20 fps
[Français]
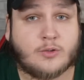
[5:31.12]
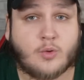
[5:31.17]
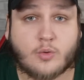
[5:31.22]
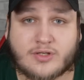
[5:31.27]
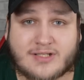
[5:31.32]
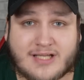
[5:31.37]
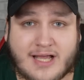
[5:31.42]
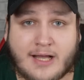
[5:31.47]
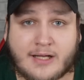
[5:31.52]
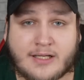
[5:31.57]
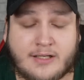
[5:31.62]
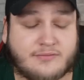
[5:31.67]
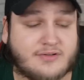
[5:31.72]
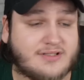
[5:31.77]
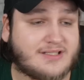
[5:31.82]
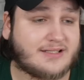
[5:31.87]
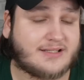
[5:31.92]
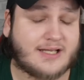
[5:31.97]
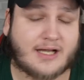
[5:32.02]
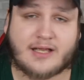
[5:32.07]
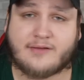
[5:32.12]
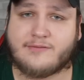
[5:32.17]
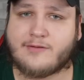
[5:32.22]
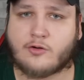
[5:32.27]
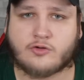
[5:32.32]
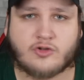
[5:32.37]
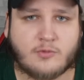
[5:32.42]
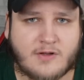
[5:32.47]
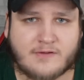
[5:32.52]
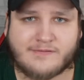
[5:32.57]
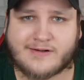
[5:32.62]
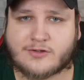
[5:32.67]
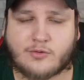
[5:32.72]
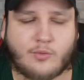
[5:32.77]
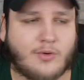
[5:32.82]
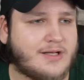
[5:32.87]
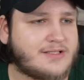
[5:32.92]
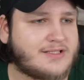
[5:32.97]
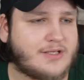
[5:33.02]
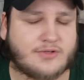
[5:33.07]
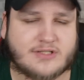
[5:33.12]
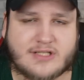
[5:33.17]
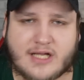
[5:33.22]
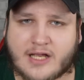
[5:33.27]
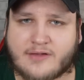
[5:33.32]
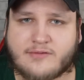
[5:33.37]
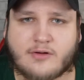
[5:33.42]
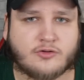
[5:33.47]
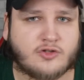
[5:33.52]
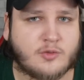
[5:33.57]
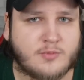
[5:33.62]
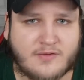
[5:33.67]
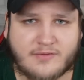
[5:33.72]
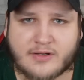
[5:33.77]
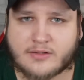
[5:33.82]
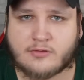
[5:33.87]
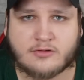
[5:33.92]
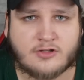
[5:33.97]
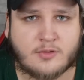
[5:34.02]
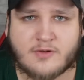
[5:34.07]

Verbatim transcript: Donc ça arrive, c'est arrivé en 2023, c'est aussi arrivé en 2022,